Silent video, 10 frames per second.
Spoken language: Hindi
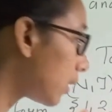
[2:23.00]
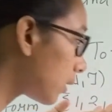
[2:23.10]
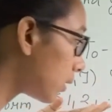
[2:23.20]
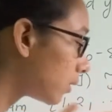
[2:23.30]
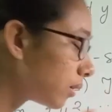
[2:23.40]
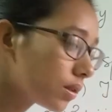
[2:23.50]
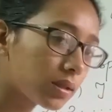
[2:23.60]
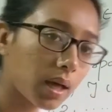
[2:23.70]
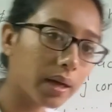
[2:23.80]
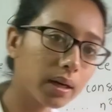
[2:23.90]
तक
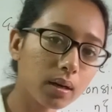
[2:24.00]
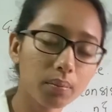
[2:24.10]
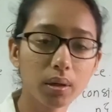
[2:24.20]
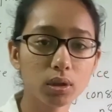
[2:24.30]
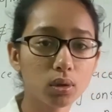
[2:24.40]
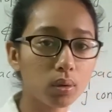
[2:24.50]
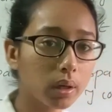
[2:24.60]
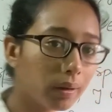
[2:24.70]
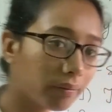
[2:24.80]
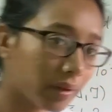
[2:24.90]
सारे नंबर्स जो
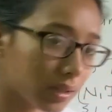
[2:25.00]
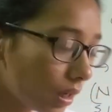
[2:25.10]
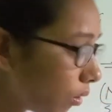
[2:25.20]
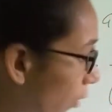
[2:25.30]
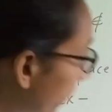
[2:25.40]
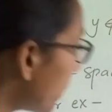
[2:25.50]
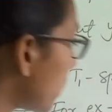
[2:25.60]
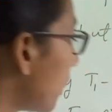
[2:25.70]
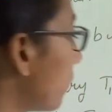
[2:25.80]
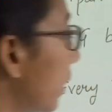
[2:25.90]
होंगे वैसा ओपन सेट